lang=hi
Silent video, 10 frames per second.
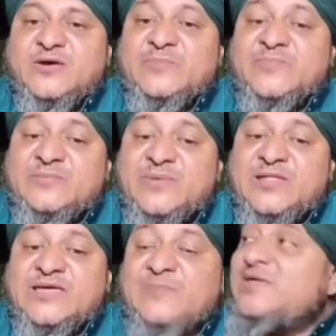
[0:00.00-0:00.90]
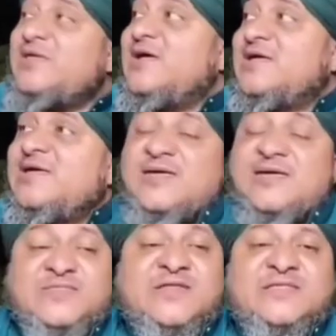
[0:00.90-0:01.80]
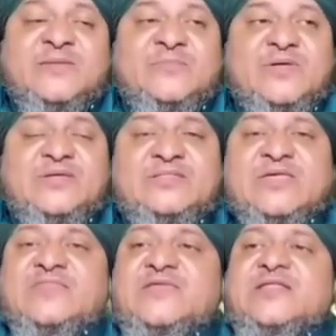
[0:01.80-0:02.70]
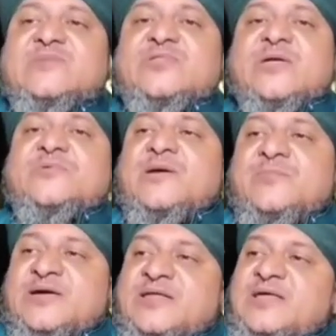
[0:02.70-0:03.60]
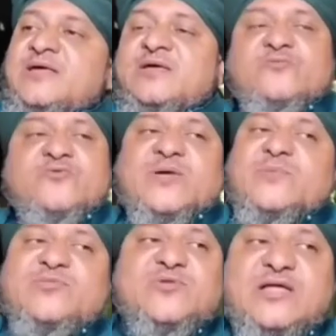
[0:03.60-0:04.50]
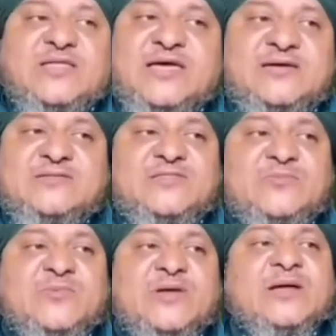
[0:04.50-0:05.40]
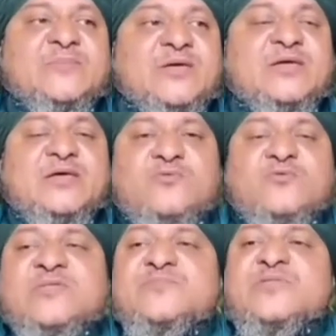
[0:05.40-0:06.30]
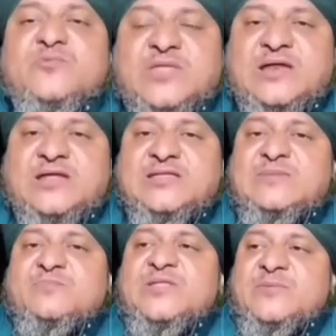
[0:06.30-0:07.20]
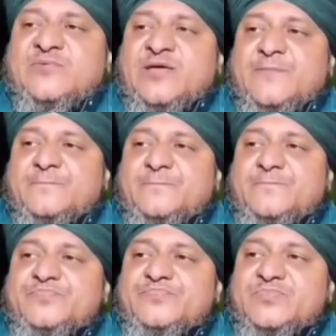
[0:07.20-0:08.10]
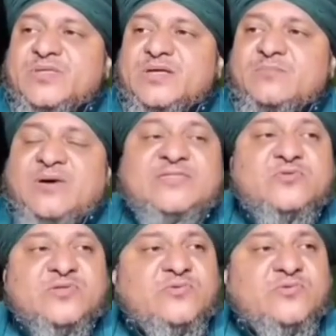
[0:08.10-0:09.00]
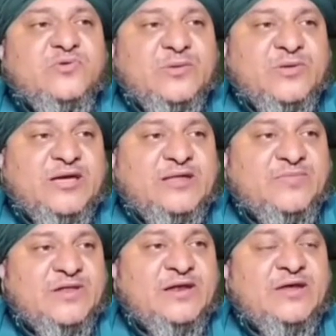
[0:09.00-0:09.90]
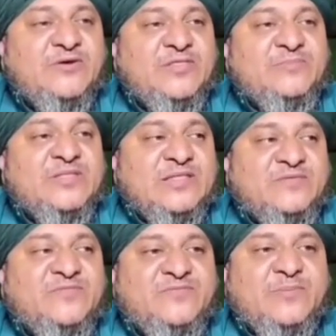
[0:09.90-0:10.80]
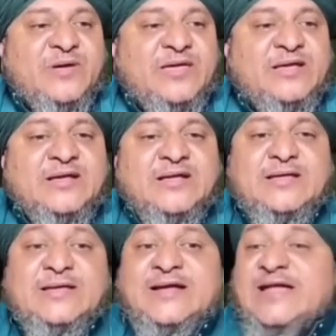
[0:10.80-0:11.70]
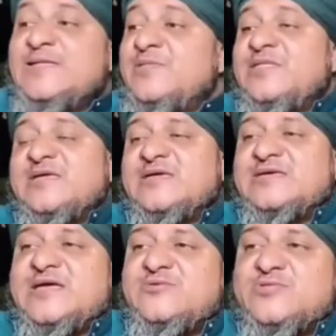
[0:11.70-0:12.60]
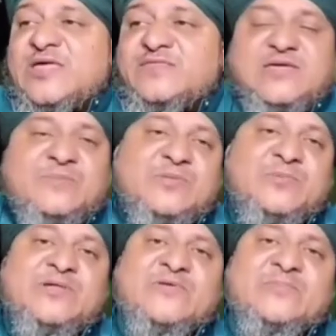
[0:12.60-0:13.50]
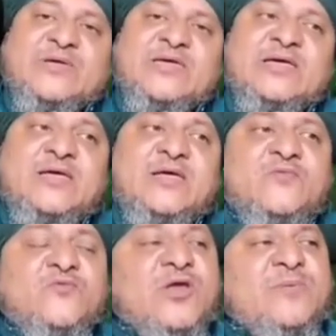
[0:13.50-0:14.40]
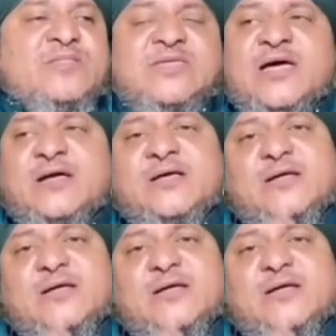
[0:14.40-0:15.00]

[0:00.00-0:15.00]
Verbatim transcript: और अपने ज़माने के अपने इलाके की सरद गर्म तासीरत के मुताबिक अमल करे वो एक मजमून आता है हदीस मुबारक में वो तिब से मुतल है तिब नबवी बाद नुस्खे हजूर नबी करीम सल्लल्लाहु अलैहि वसल्लम ने तजवीज़ फरमाए हैं खाने पीने की अशिया की जो तासीरें अपने बयान फरमाई हैं वो अलबत्ता